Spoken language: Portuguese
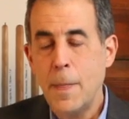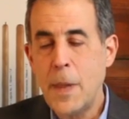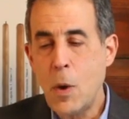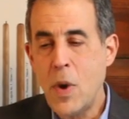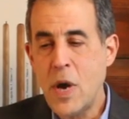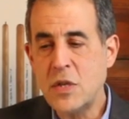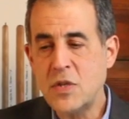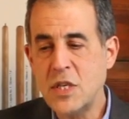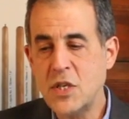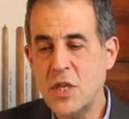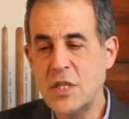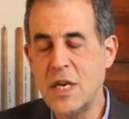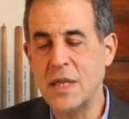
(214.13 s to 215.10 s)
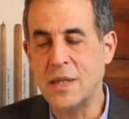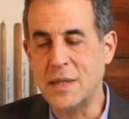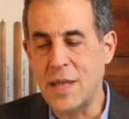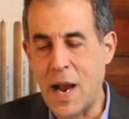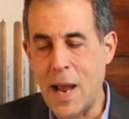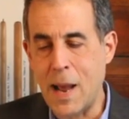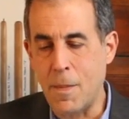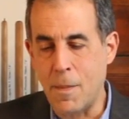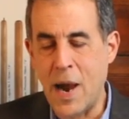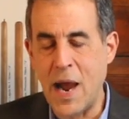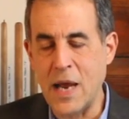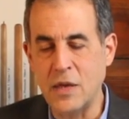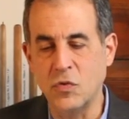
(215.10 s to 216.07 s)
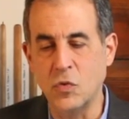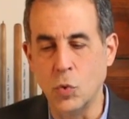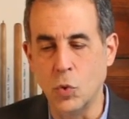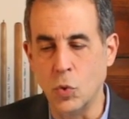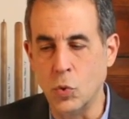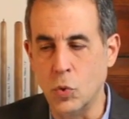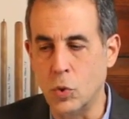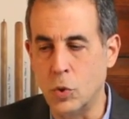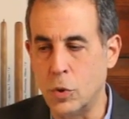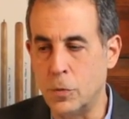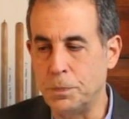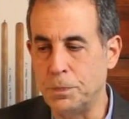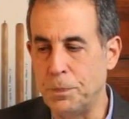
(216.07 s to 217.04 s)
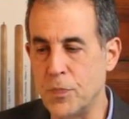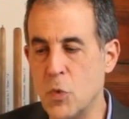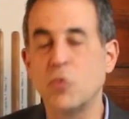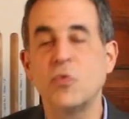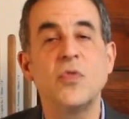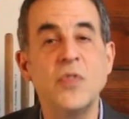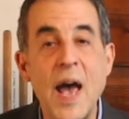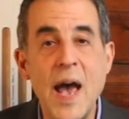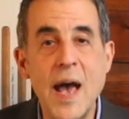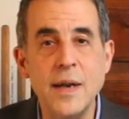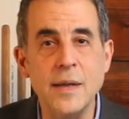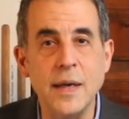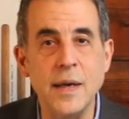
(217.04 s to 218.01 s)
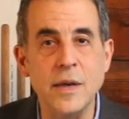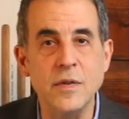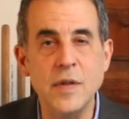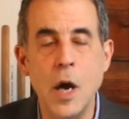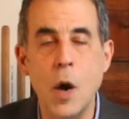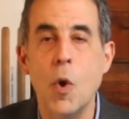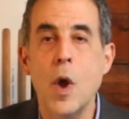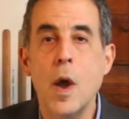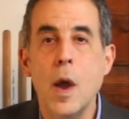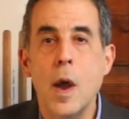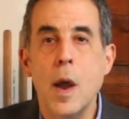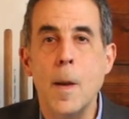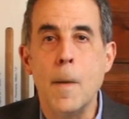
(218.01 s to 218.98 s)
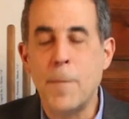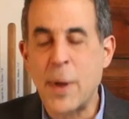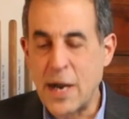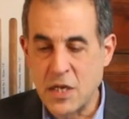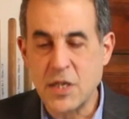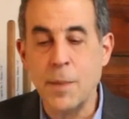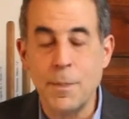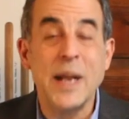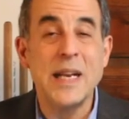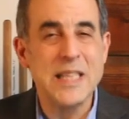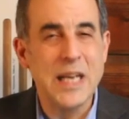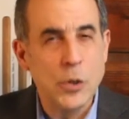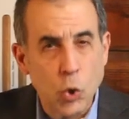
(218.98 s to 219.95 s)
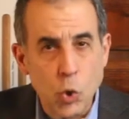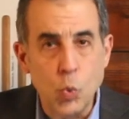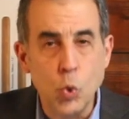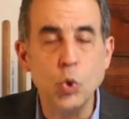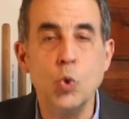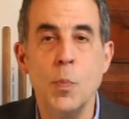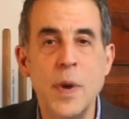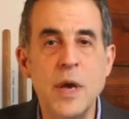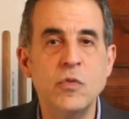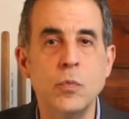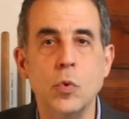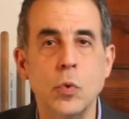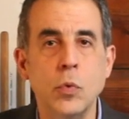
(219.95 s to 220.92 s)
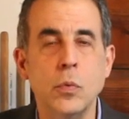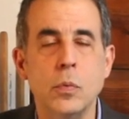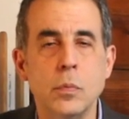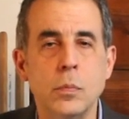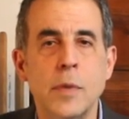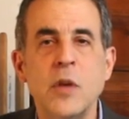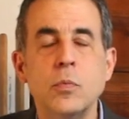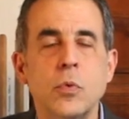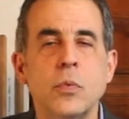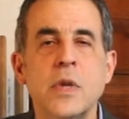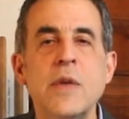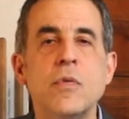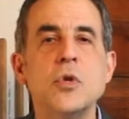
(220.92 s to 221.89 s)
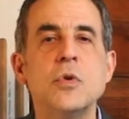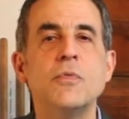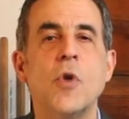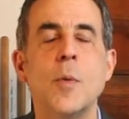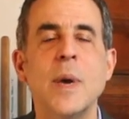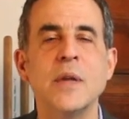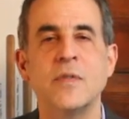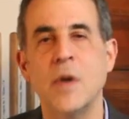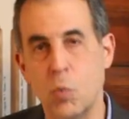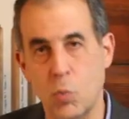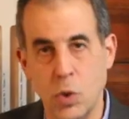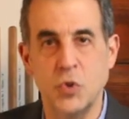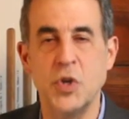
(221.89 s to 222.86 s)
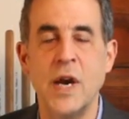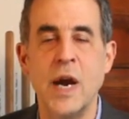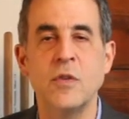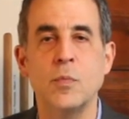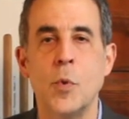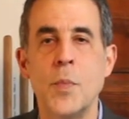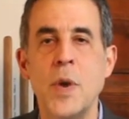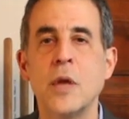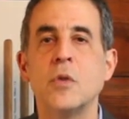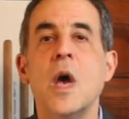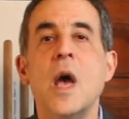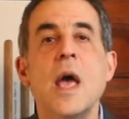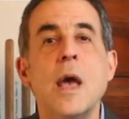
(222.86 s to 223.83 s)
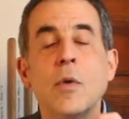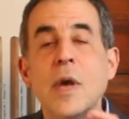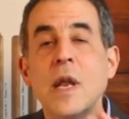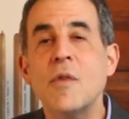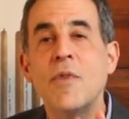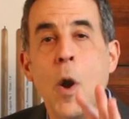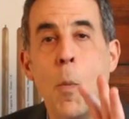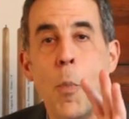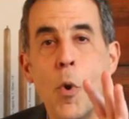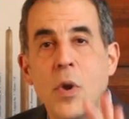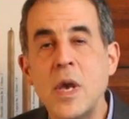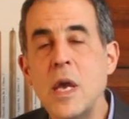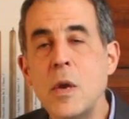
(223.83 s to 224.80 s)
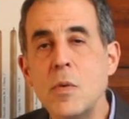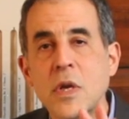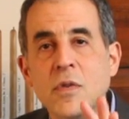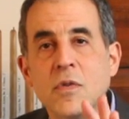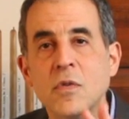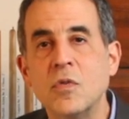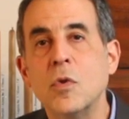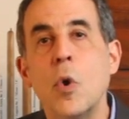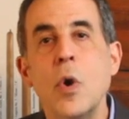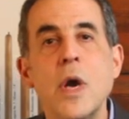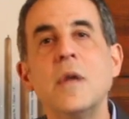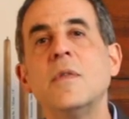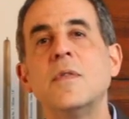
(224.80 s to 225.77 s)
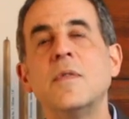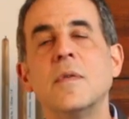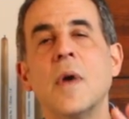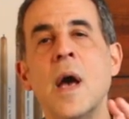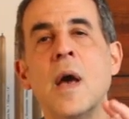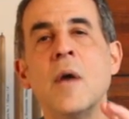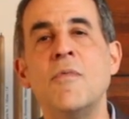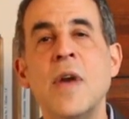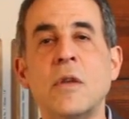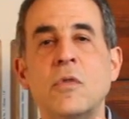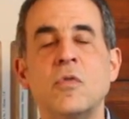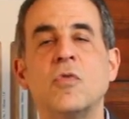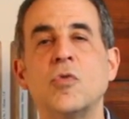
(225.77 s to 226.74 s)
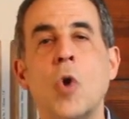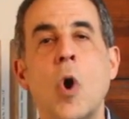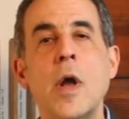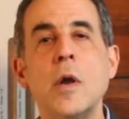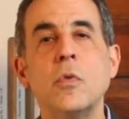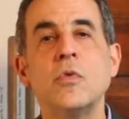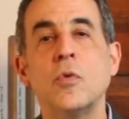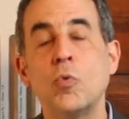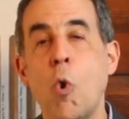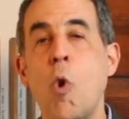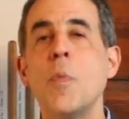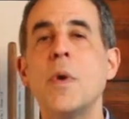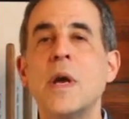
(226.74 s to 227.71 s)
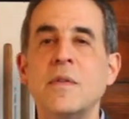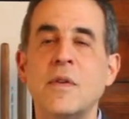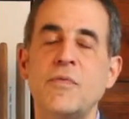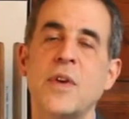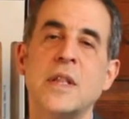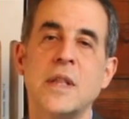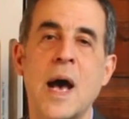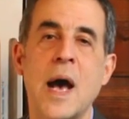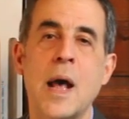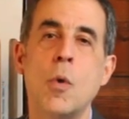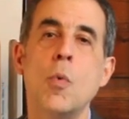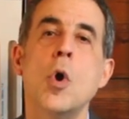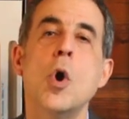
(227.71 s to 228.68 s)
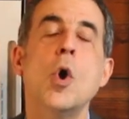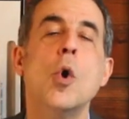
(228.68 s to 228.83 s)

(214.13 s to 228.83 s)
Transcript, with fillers: Então, antes da gente entrar mais no, no, no cerne da questão, Deixar, e para deixar todo mundo no mesmo, no mesmo nível de informação quando chegar esse momento, eu queria falar um pouquinho desses dois eh, eventos históricos e como que eles afetaram